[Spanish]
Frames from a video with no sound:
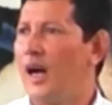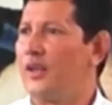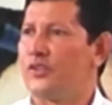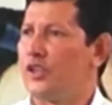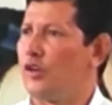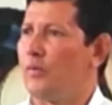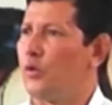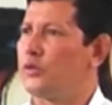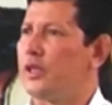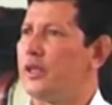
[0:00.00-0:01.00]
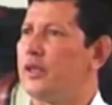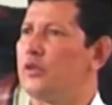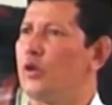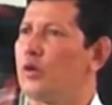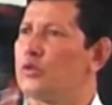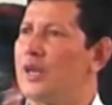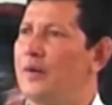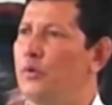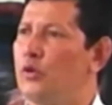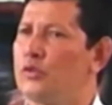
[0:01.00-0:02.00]
Así como ustedes y yo
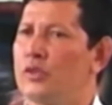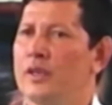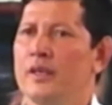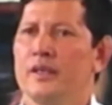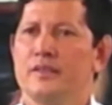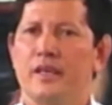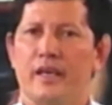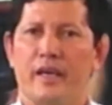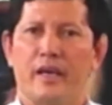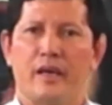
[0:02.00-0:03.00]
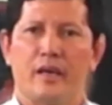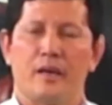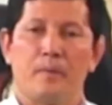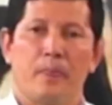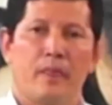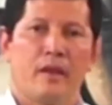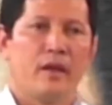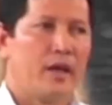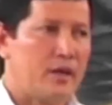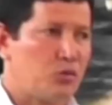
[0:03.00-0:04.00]
escuchamos de que
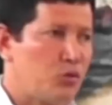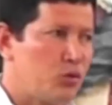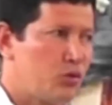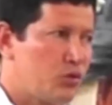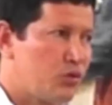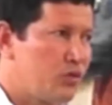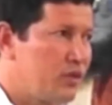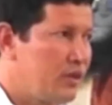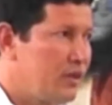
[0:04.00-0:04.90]
Jesús